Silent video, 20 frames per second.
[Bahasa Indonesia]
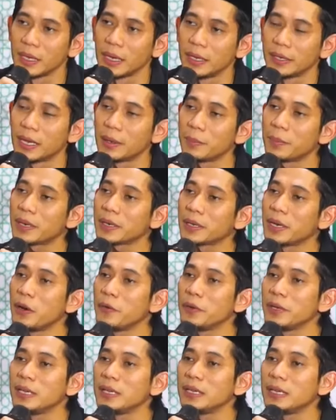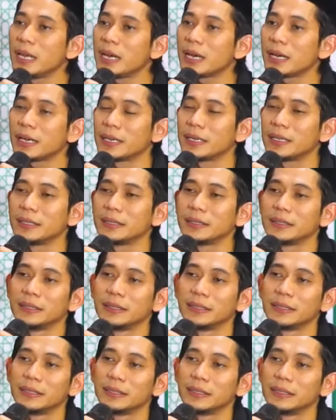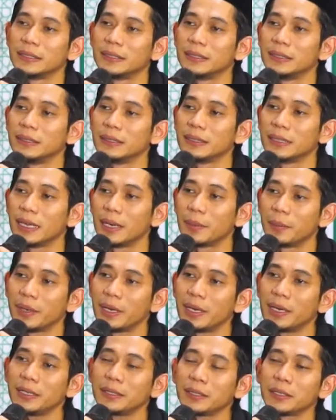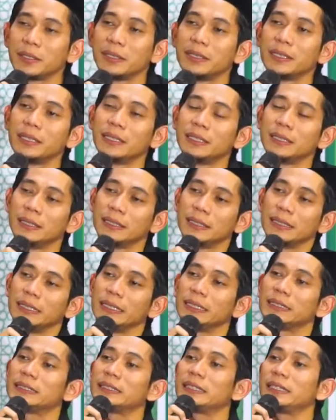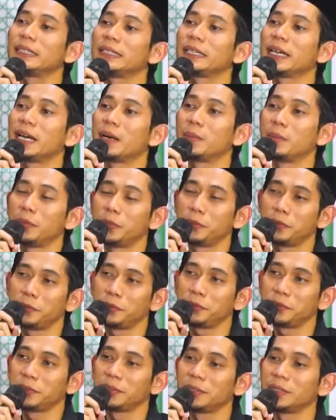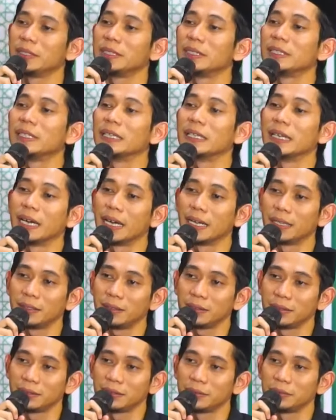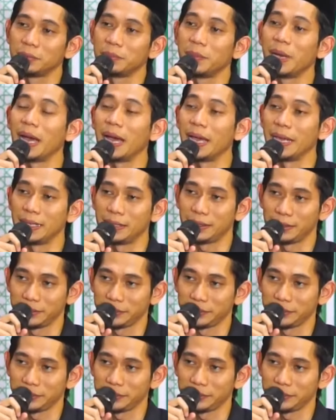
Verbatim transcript: Dan pergaulilah apa? istri kamu dengan baik.